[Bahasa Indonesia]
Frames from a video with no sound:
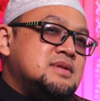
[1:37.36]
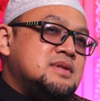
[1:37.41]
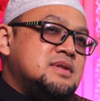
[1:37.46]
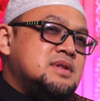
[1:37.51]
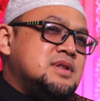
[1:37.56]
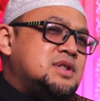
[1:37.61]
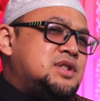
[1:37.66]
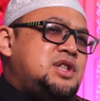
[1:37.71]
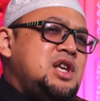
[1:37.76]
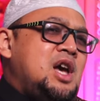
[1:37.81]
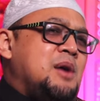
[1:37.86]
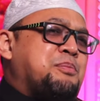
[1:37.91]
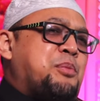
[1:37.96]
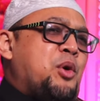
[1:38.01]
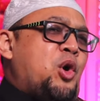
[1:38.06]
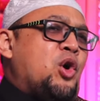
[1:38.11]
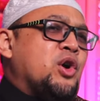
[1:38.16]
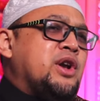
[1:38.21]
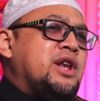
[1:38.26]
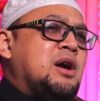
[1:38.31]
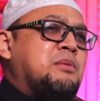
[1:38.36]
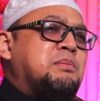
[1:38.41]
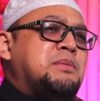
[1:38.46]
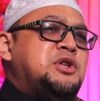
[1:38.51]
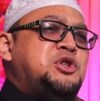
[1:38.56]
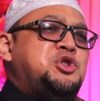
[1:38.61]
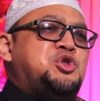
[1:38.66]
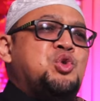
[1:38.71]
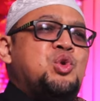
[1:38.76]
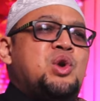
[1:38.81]
Setiap pohon yang
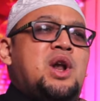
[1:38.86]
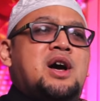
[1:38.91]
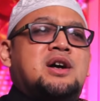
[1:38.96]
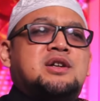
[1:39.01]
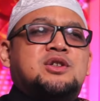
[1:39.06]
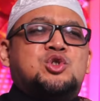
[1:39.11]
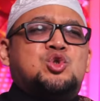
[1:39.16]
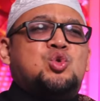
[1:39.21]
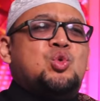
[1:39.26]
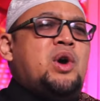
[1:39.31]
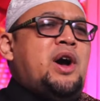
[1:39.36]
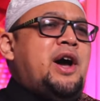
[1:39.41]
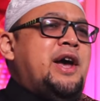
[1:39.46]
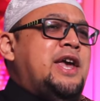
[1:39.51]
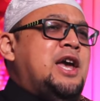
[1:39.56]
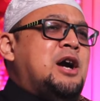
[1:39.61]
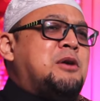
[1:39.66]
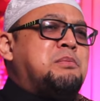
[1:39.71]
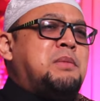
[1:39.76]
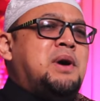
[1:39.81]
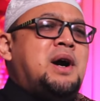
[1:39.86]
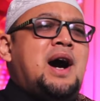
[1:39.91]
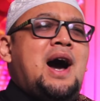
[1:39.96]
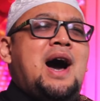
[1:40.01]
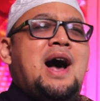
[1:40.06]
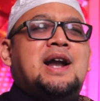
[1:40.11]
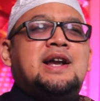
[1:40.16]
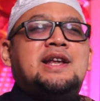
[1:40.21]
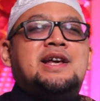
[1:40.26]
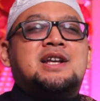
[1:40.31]
menjulang, sungai yang
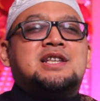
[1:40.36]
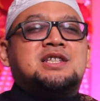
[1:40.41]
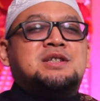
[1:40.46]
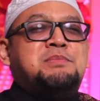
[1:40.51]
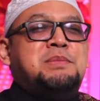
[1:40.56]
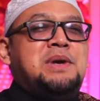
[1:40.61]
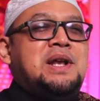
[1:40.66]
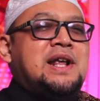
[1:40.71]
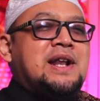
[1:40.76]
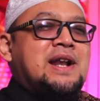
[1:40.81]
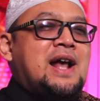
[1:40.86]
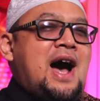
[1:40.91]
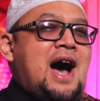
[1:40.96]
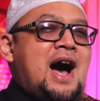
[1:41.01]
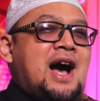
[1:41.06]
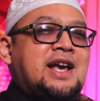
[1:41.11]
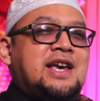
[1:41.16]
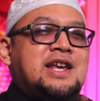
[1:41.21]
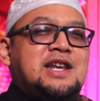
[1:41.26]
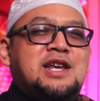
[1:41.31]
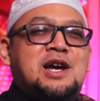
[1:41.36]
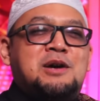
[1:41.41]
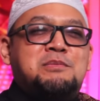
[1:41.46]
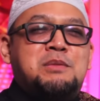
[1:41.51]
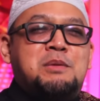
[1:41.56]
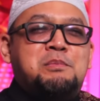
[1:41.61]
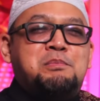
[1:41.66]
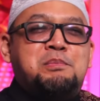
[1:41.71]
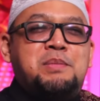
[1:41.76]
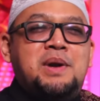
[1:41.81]
mengalir, semilir angin yang
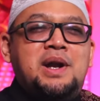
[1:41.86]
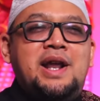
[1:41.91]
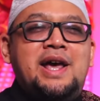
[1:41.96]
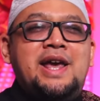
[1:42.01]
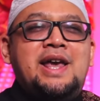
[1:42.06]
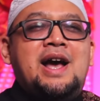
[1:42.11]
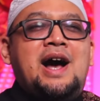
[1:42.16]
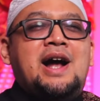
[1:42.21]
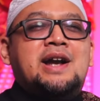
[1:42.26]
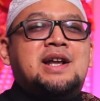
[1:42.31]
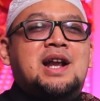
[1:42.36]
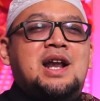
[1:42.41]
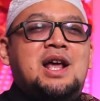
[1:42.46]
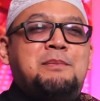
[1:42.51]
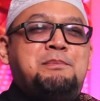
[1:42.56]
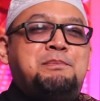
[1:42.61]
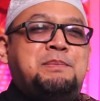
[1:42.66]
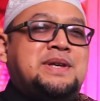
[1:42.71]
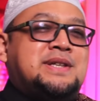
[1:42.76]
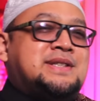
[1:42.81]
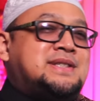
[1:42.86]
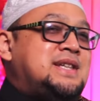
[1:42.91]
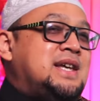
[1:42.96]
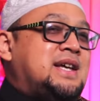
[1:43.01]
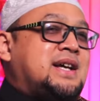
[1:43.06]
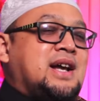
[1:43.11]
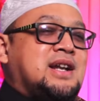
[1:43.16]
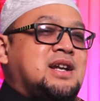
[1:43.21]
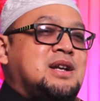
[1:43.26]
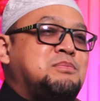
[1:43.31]
membelai adalah
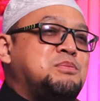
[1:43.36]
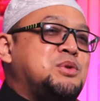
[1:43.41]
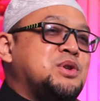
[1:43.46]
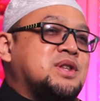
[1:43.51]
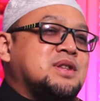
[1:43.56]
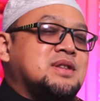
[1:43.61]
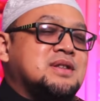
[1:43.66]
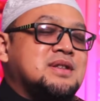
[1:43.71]
bisikan lembut